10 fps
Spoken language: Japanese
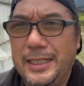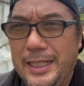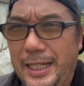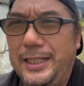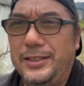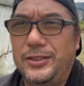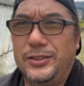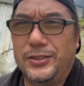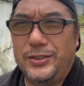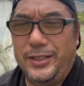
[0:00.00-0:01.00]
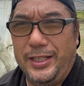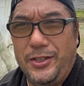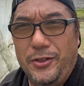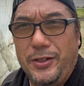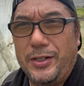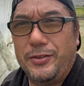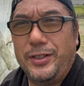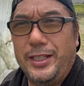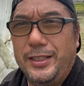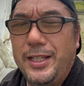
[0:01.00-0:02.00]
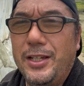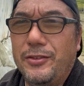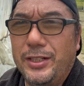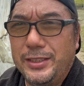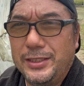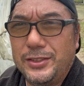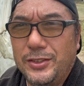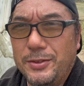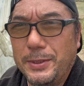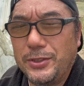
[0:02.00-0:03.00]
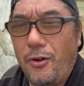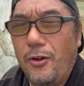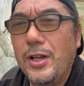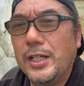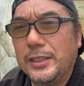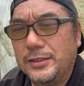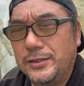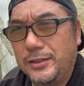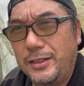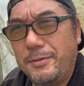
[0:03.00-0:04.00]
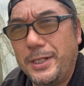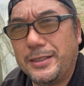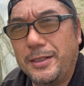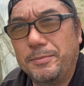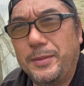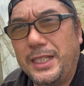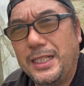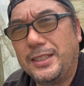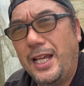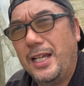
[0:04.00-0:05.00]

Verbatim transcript: はいということで今日はこの辺で終わりにしときましょうそれでは皆さんまた明日